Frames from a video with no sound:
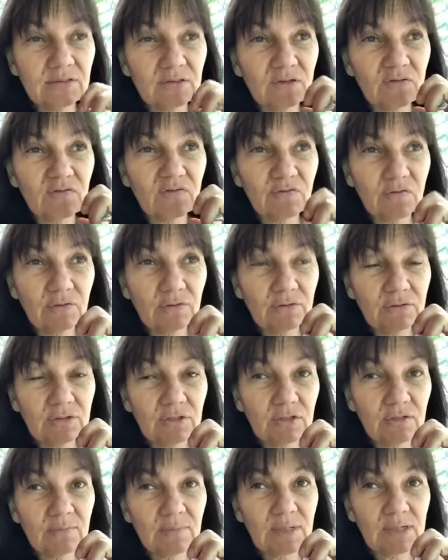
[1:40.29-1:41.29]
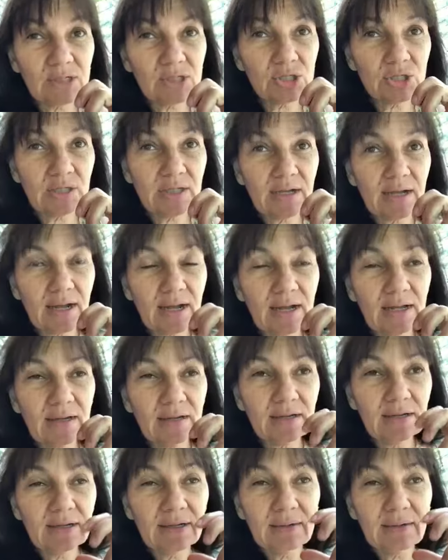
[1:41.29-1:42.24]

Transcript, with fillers: notre fonctionnement en général,